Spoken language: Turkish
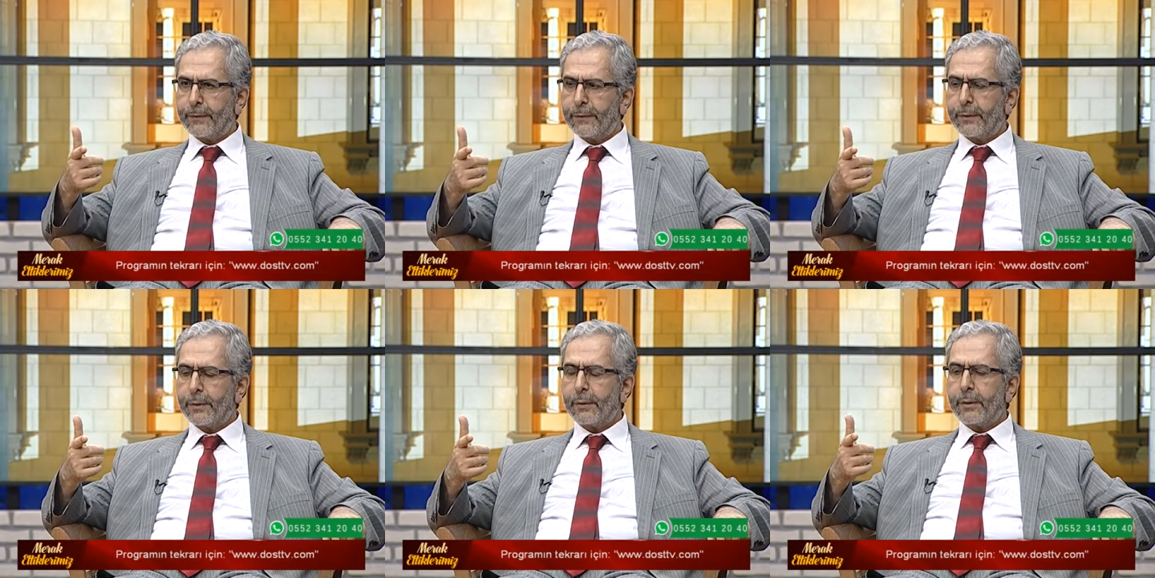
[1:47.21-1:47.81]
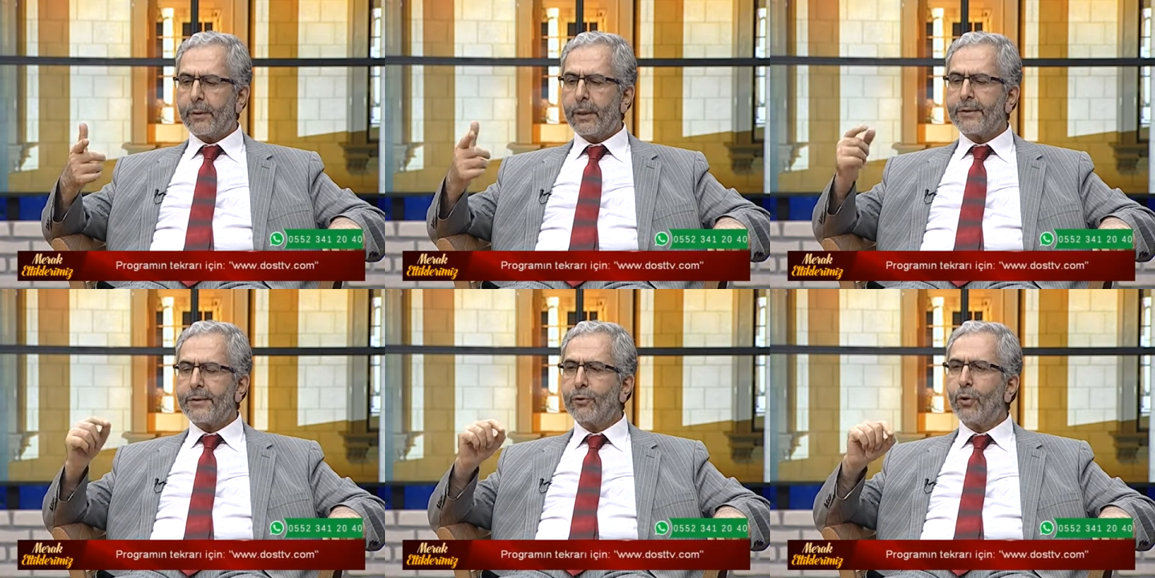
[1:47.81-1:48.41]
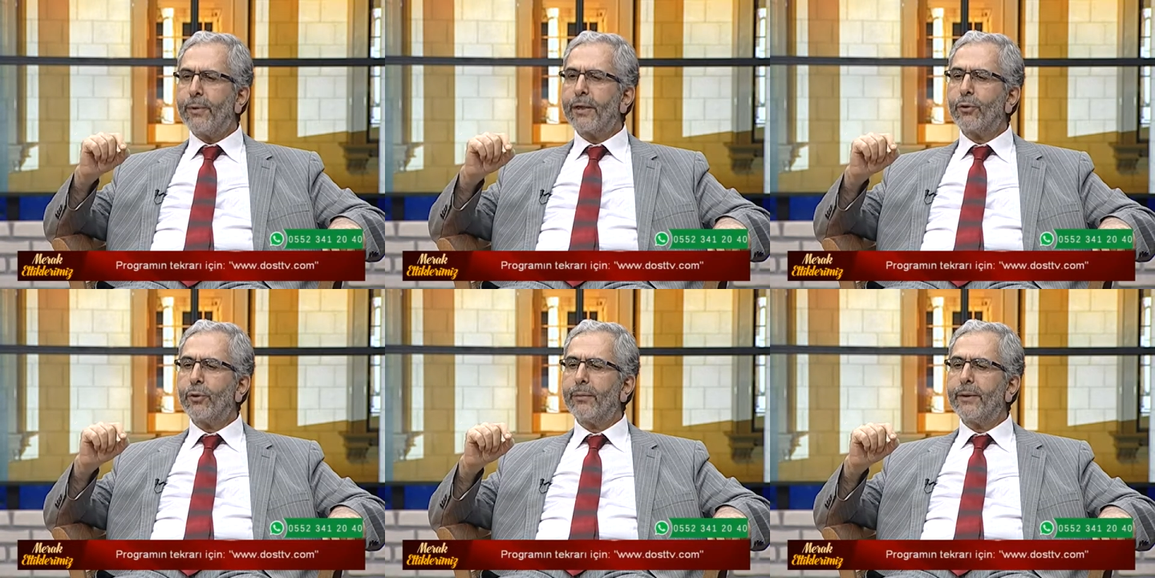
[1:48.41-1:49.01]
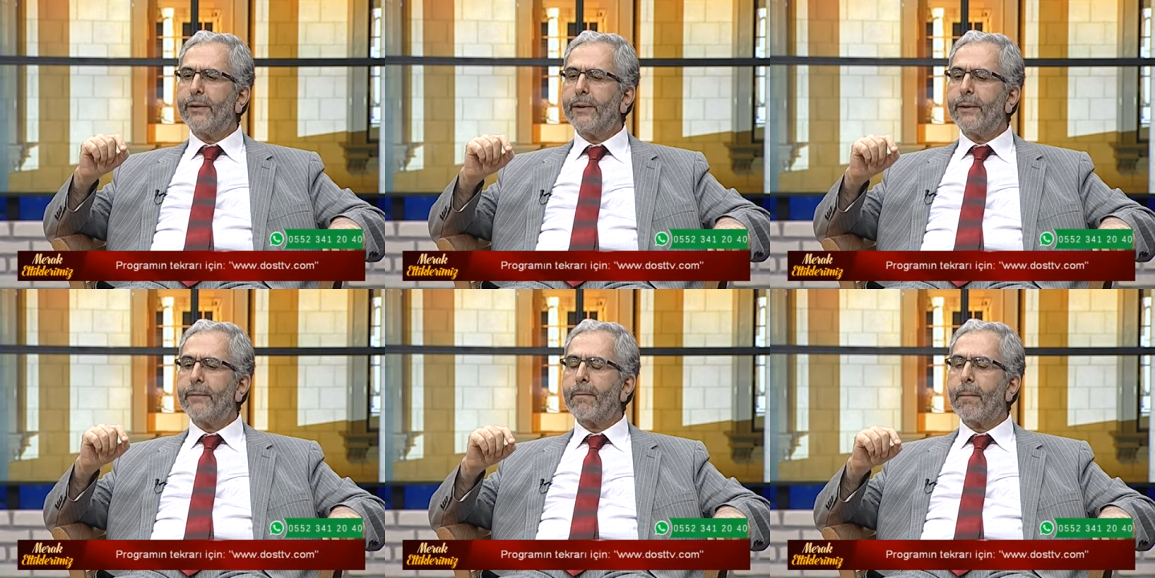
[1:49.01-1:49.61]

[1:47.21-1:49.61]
Evet. Hazreti Ömer döneminde